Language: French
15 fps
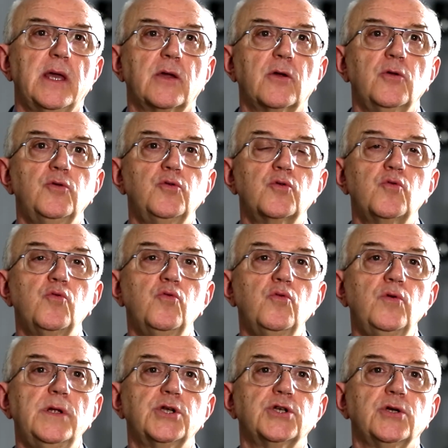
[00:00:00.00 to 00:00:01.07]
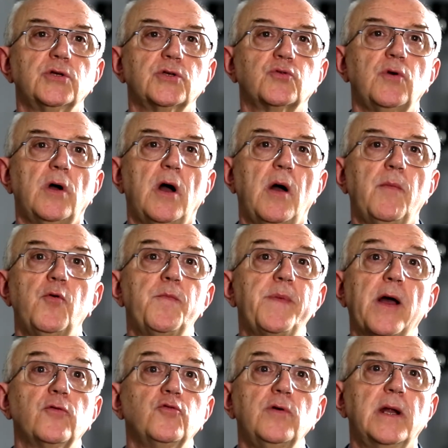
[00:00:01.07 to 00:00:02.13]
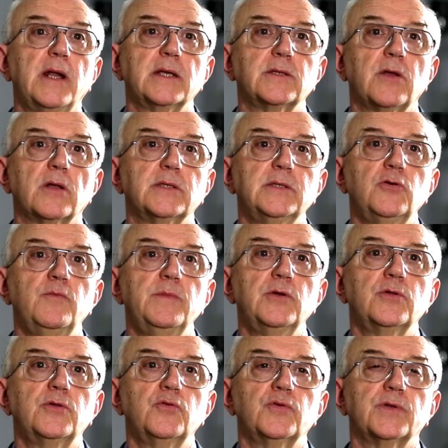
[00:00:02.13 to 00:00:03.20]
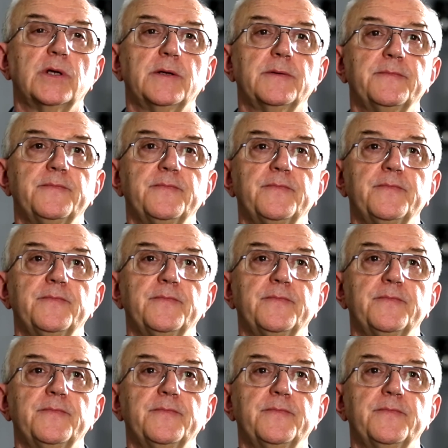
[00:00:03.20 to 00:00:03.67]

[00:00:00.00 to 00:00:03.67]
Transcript: et que du coup les gens soient un peu perdus à la sortie au milieu de tout ça.